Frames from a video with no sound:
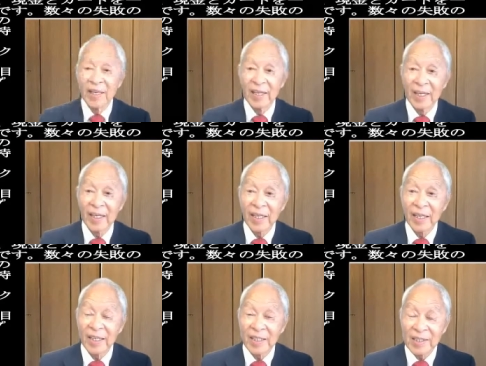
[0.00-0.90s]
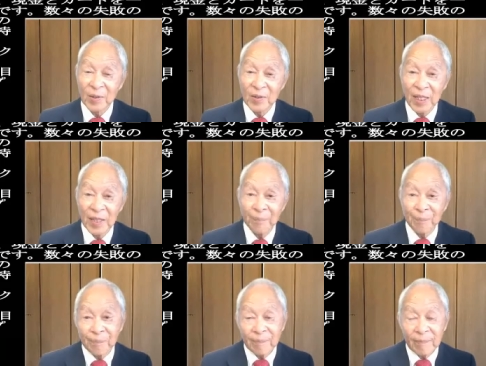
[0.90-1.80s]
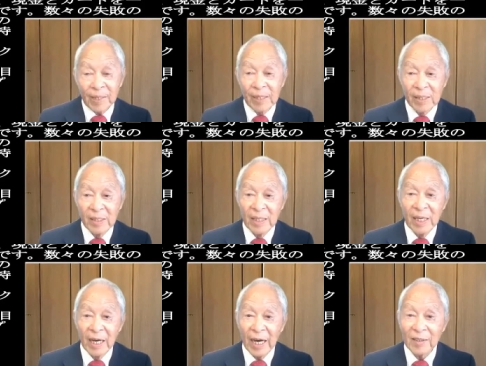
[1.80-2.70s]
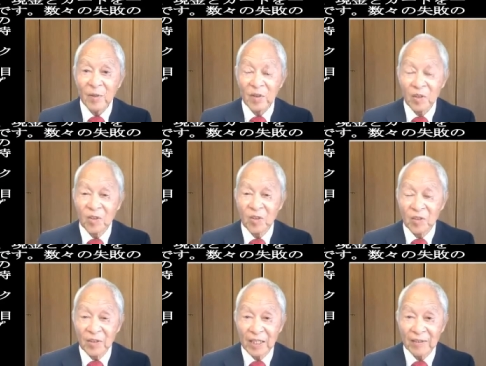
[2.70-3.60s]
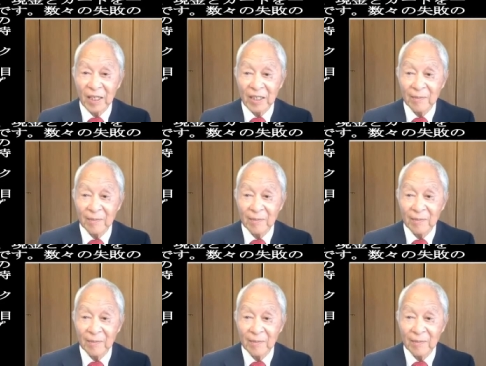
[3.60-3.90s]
えそれで、あとよくなく